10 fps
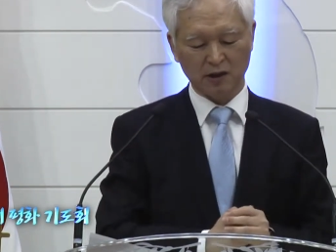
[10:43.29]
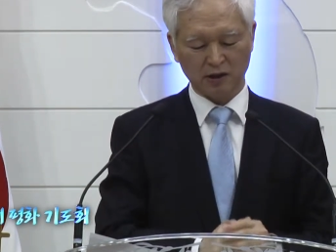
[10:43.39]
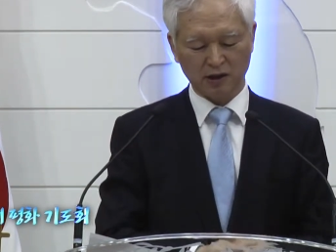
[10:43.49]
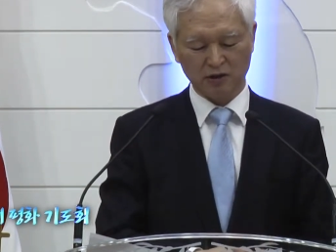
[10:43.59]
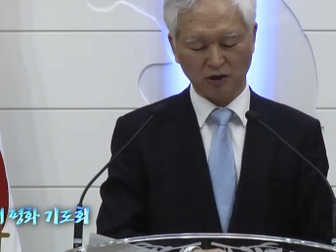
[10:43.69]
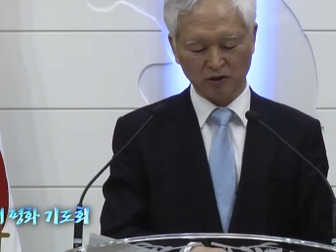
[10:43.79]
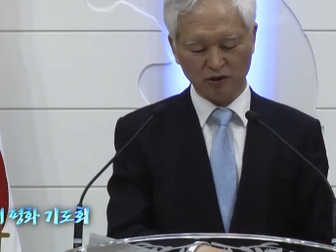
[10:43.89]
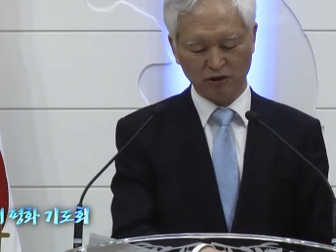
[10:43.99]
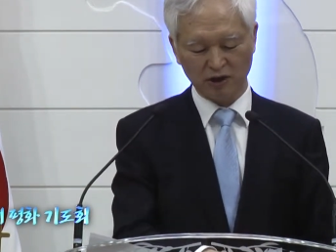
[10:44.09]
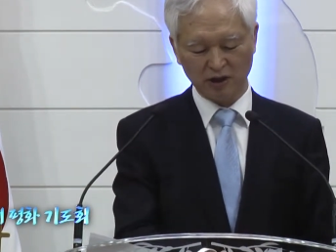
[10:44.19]
이
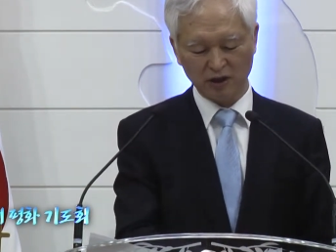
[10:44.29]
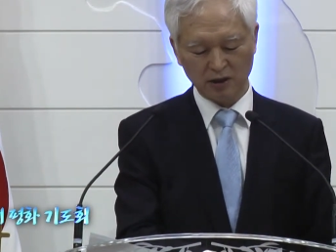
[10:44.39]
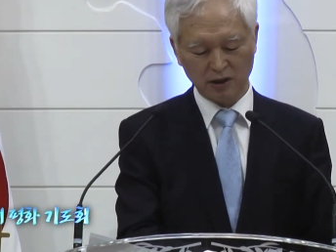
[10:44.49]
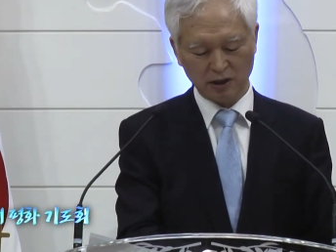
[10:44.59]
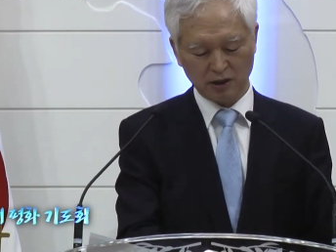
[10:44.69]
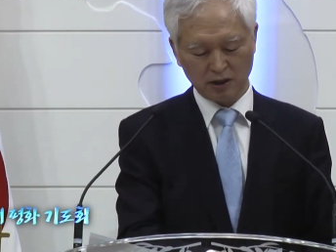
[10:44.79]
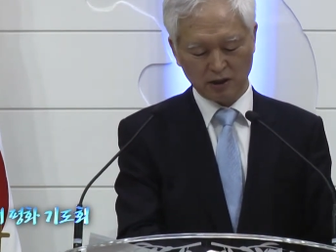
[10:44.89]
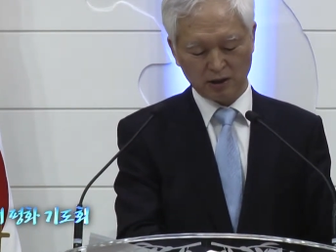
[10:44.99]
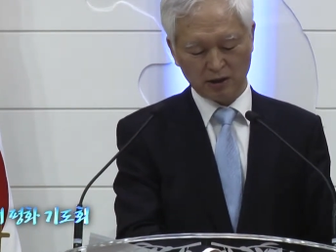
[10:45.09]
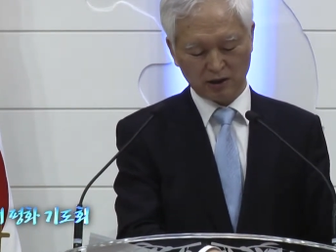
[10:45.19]
청년이
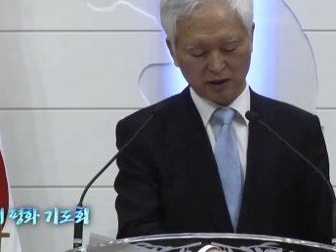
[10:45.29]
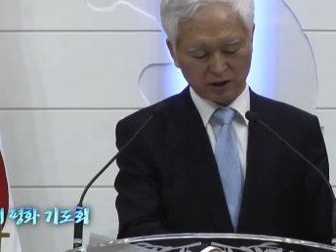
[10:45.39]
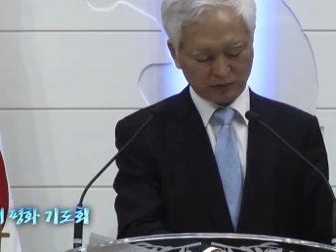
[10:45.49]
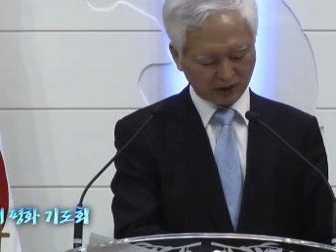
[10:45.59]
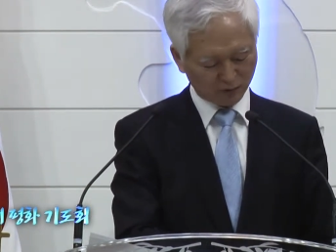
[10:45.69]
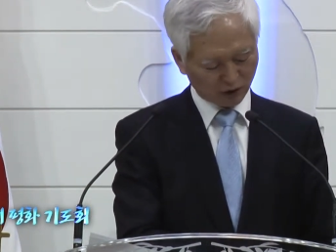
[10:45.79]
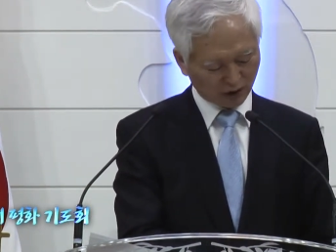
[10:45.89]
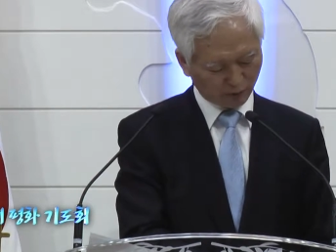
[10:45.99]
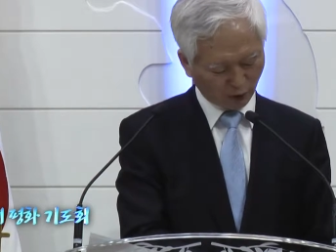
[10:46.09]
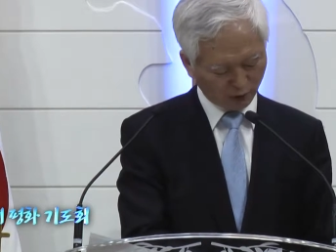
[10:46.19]

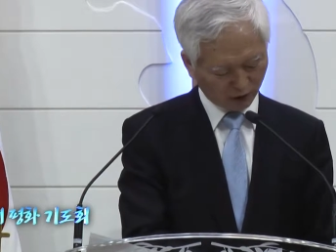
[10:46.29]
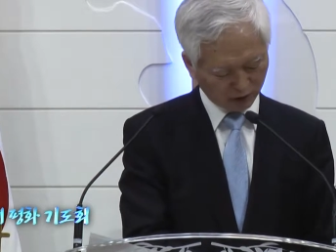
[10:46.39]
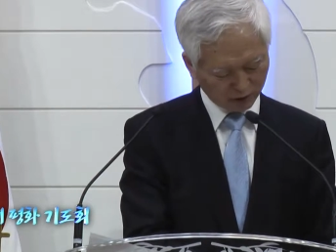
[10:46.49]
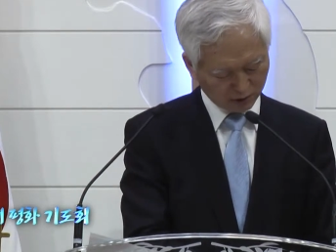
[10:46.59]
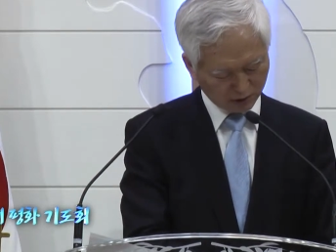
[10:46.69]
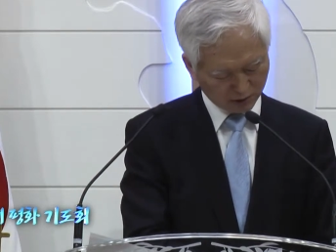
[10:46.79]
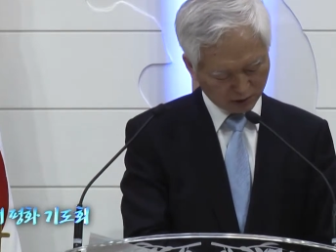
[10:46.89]
23절에 보면